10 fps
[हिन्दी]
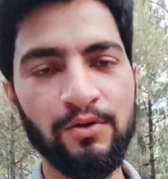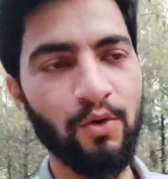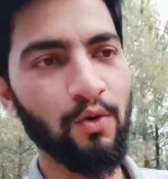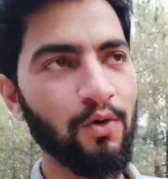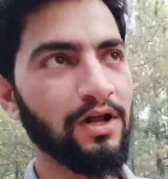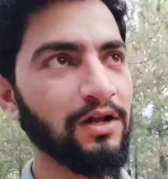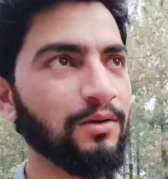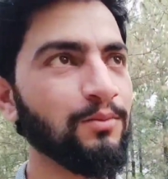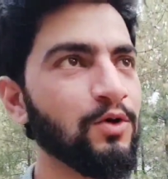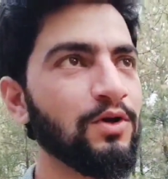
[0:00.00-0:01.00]
तो
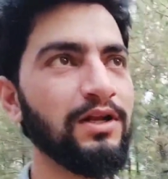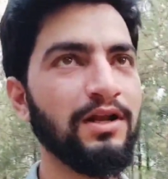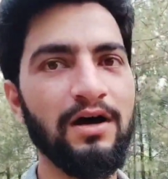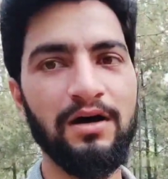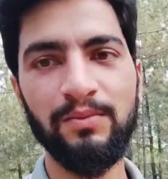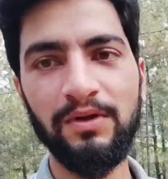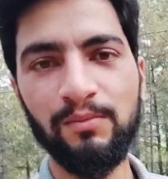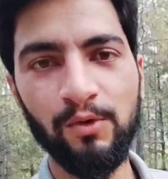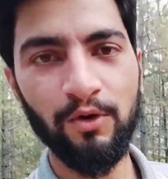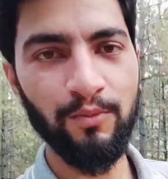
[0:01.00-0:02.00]
अल्हम्दुलिल्लाह अभी
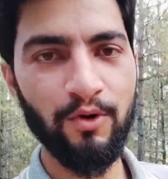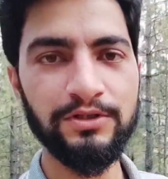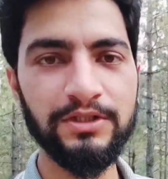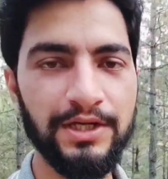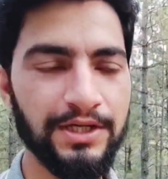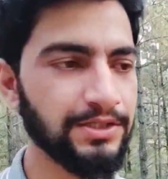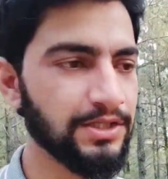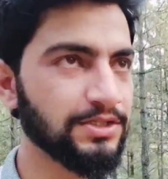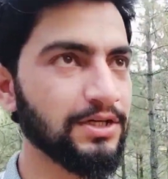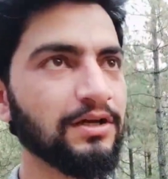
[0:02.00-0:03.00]
हम लोग पहुंच गए हैं
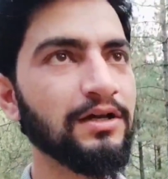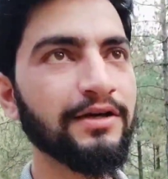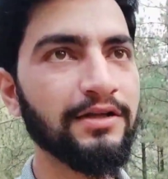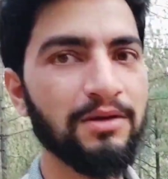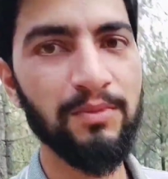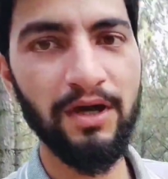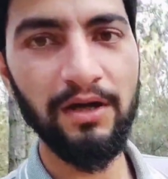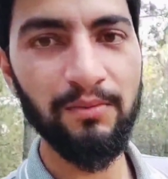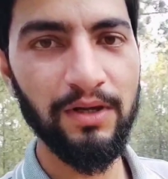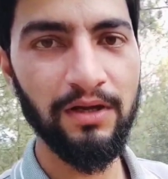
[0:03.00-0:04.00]
जी जंगल के
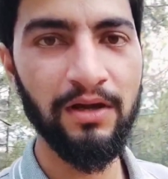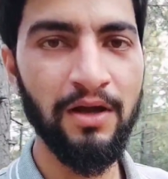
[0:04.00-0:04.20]
दरमियान में